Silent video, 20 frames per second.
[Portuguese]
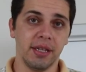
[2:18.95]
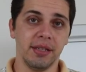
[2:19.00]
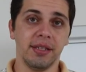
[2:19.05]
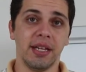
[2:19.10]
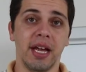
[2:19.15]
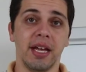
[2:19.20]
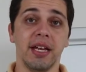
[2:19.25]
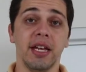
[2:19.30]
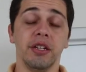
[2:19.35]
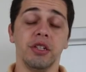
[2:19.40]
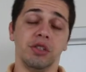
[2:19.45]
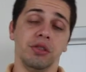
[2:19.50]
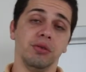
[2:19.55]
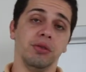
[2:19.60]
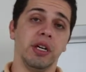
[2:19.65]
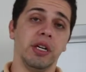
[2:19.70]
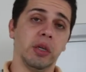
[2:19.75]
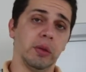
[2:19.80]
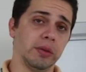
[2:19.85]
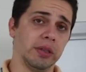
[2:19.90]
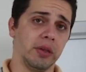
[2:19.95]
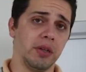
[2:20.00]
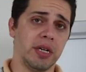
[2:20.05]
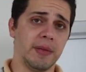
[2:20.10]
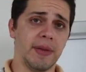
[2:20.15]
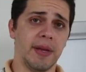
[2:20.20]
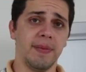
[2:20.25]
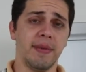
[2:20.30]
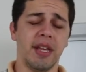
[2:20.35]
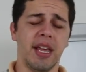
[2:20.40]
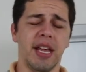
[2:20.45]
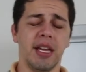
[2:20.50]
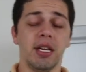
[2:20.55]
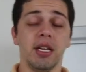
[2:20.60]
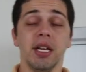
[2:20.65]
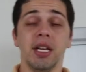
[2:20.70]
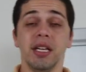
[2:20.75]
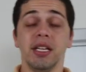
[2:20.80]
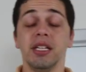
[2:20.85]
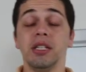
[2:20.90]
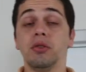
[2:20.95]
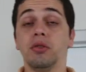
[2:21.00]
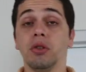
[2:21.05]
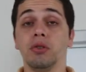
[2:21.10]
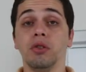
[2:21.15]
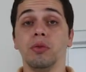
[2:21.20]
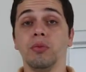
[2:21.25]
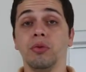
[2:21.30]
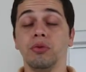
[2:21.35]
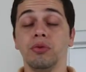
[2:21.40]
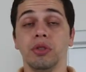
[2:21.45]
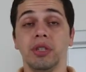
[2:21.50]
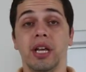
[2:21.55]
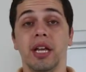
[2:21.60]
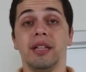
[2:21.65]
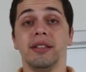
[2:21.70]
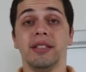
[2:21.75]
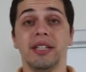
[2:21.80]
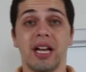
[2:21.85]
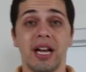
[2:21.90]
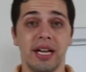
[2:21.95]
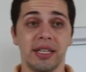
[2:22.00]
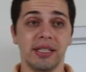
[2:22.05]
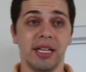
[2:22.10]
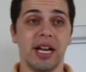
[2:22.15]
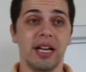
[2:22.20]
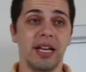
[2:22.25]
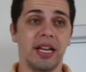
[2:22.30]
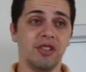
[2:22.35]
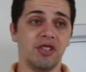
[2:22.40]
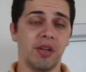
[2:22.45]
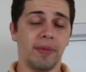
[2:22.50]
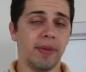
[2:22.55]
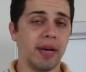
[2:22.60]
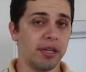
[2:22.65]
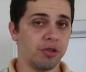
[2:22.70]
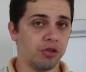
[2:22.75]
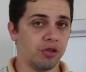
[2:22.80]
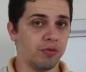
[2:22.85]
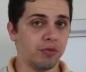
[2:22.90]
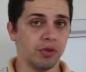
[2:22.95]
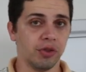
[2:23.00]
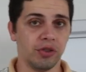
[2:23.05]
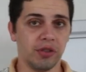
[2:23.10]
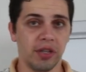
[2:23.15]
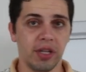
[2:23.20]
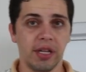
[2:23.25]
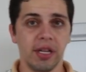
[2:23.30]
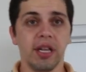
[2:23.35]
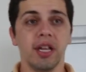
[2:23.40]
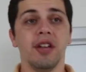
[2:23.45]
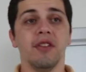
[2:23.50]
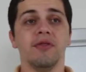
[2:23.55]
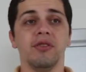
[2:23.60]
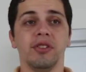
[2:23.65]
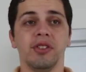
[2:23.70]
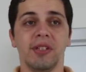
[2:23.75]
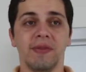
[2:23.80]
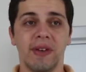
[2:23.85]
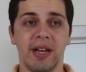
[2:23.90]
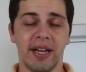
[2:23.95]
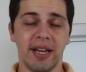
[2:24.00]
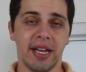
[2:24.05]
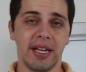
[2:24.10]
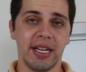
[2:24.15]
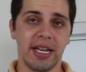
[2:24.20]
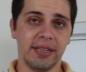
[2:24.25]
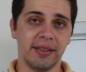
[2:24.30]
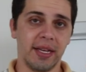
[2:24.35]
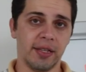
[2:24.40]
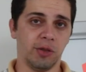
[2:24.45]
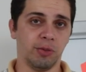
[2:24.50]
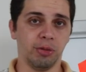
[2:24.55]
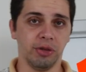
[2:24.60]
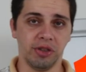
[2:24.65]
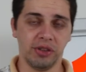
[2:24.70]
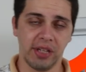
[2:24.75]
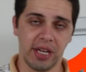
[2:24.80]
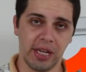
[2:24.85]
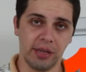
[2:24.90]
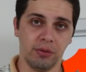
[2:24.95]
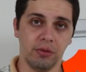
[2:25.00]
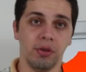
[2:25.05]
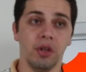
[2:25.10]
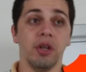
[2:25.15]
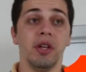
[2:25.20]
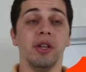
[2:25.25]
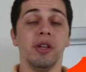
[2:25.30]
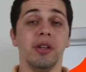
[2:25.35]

na rede do recrutador MMN e todo mundo que entrar na rede abaixo de você, você vai ganhar 10%